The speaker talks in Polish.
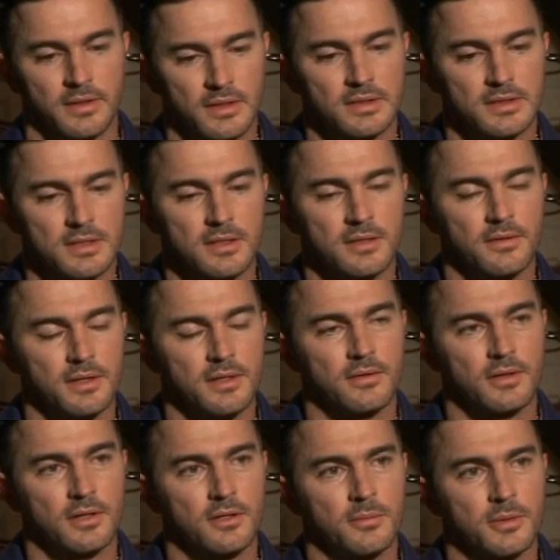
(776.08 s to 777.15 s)
No ja zdecydowanie
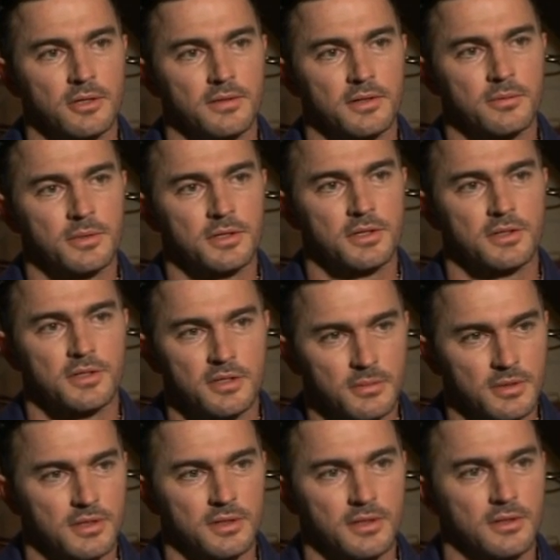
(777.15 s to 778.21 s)
wolę komentować mecze, gdzie nie
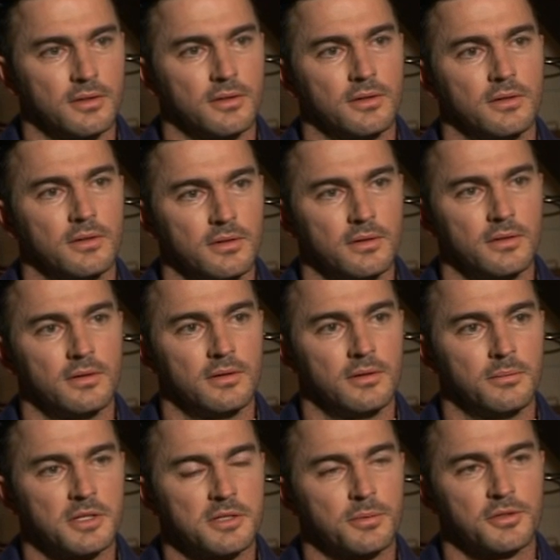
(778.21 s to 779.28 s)
ma żadnego
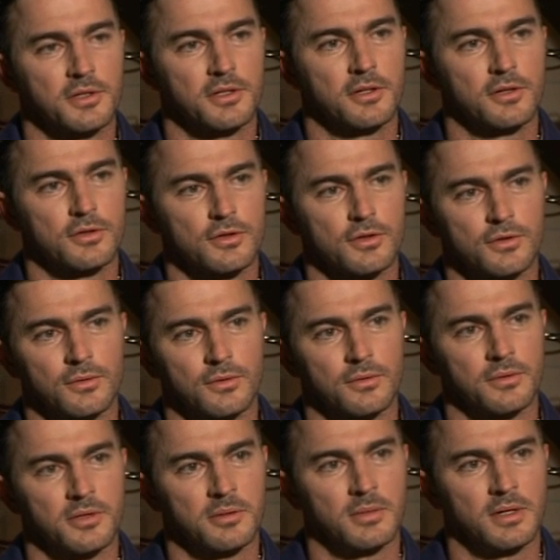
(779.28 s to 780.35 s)
e, bezpośredniego
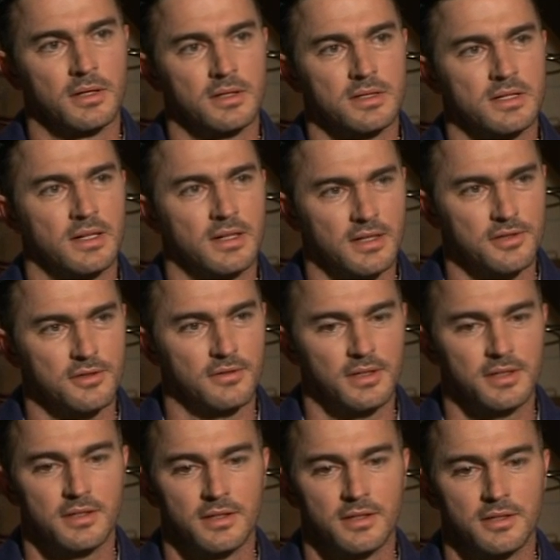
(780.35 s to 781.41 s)
stosunku, nie ma mhm.
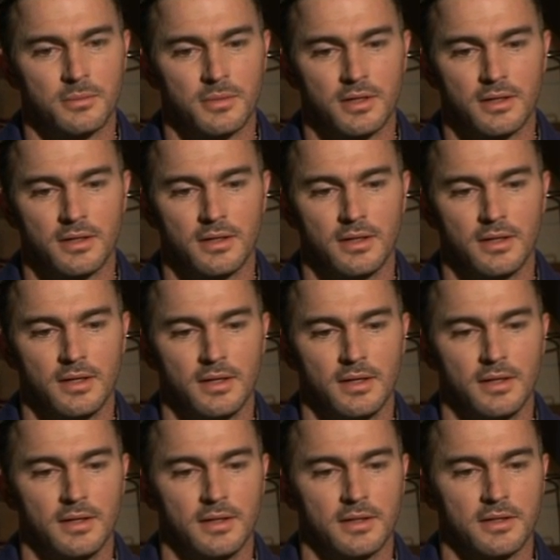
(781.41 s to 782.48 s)
zaangażowania i nie ma,
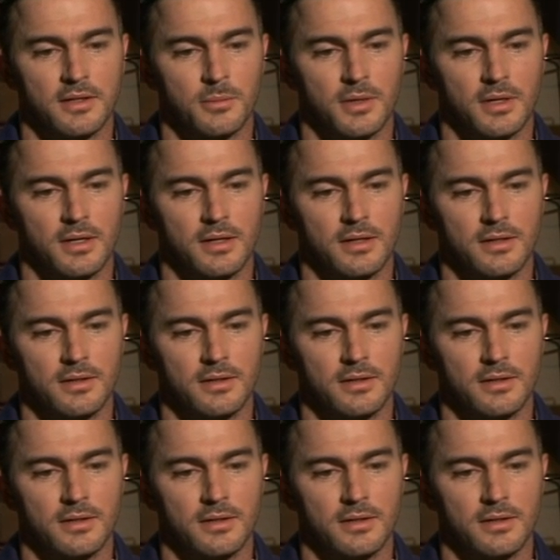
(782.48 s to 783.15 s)
nie ma